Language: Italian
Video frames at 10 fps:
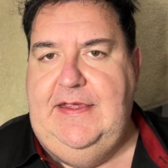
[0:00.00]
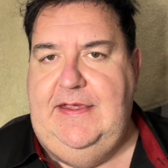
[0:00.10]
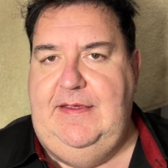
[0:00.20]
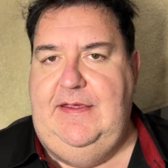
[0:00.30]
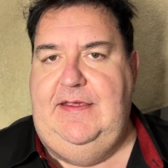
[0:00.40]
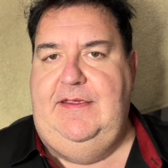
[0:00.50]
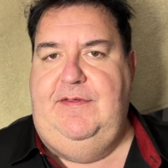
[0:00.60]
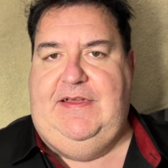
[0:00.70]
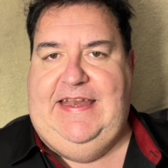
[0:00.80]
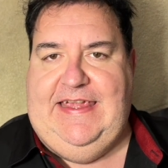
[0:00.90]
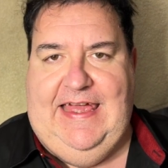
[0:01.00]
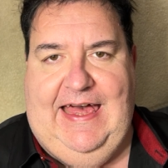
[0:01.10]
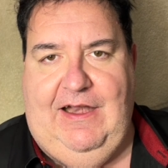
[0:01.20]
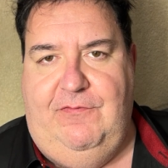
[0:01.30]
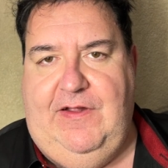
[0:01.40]
eh,
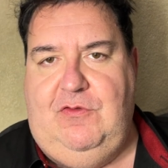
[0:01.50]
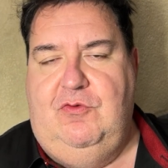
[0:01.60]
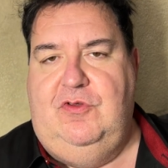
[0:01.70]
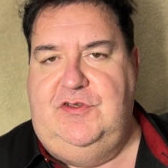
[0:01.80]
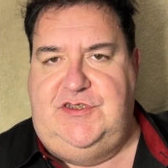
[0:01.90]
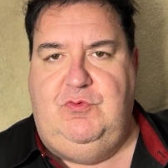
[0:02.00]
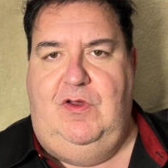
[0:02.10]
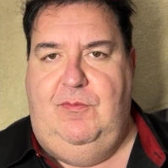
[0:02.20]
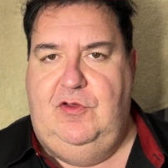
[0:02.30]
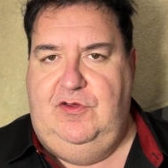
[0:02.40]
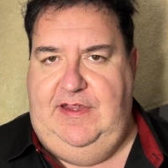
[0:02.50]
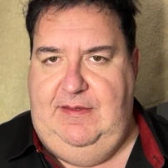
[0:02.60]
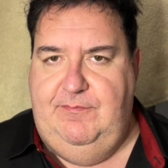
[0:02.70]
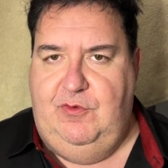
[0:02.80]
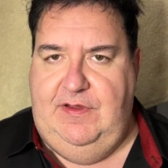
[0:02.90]
scaricarlo, far tutto, ci vuole molto
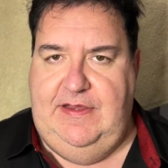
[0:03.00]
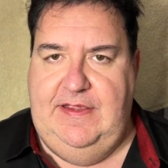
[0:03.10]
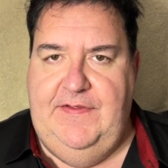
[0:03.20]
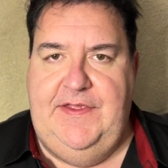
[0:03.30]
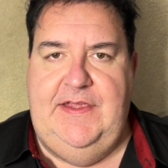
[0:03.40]
tempo, quindi